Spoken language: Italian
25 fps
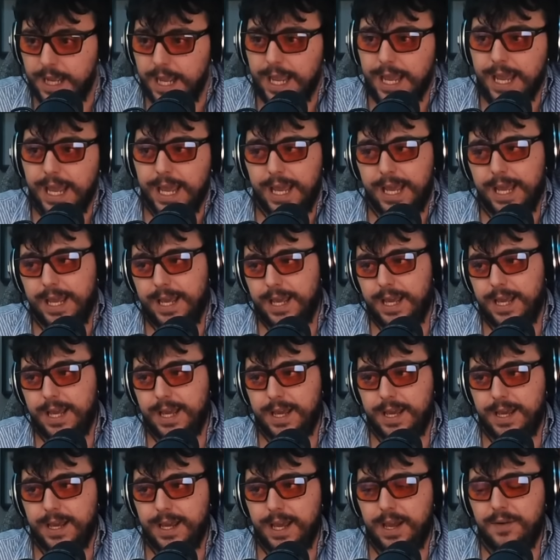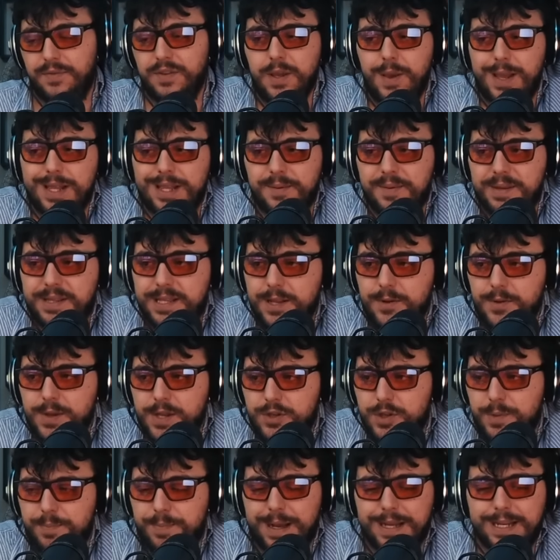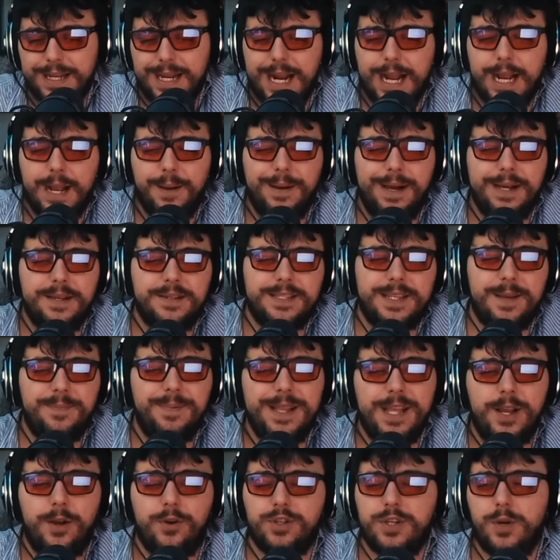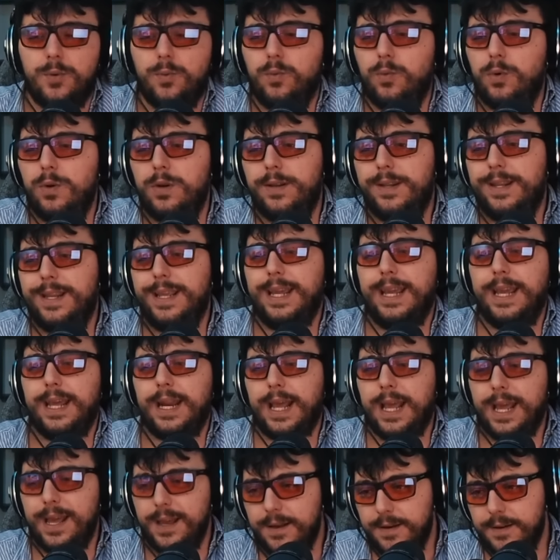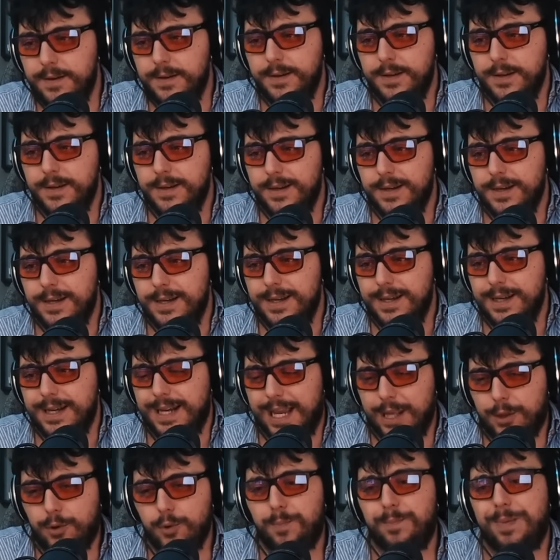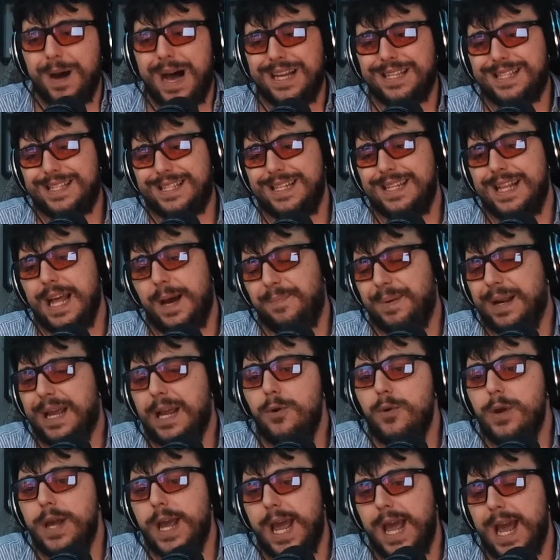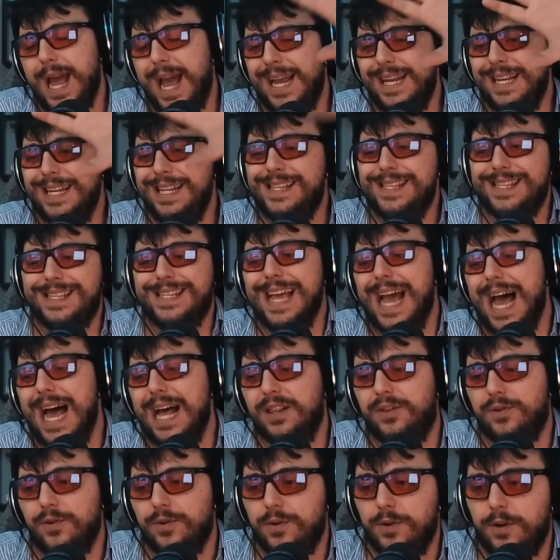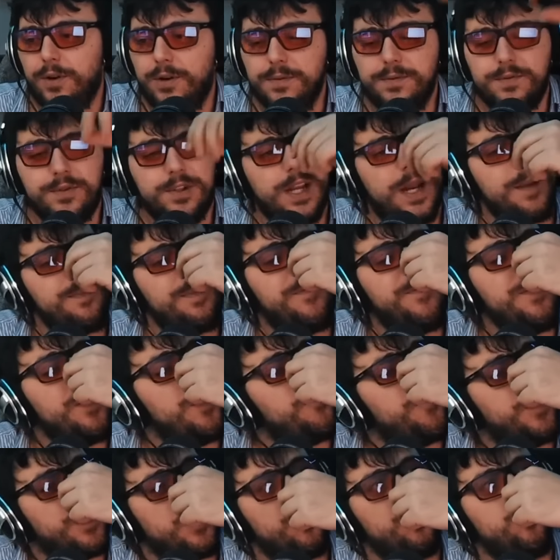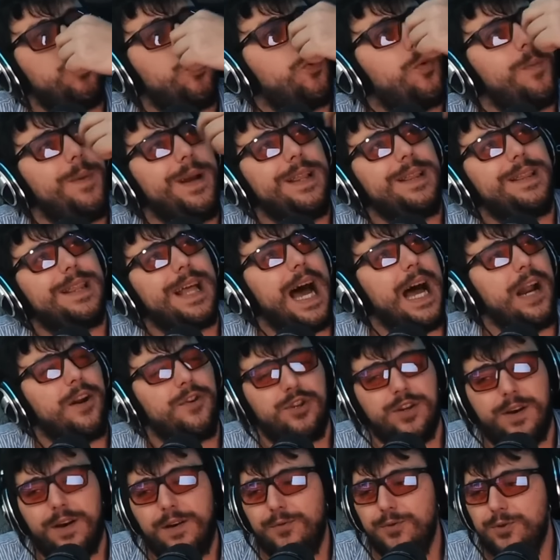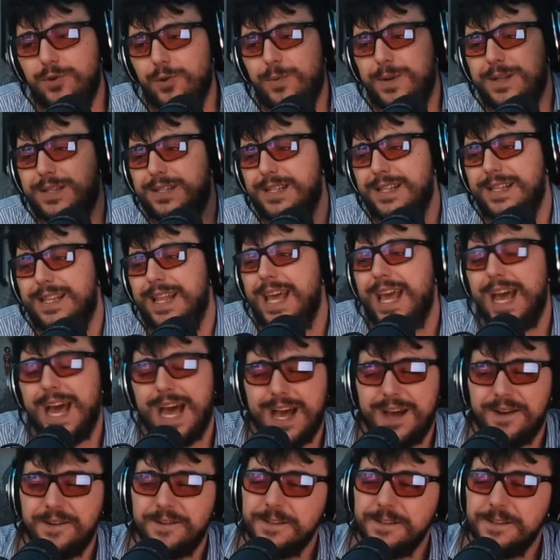E, effettivamente, mettendomi nei suoi panni, raga, ma sapete cosa vuol dire che tu passi da... Perché lui ha iniziato, no? Sarebbe figo fare un documentario, cioè ha avuto quest'idea...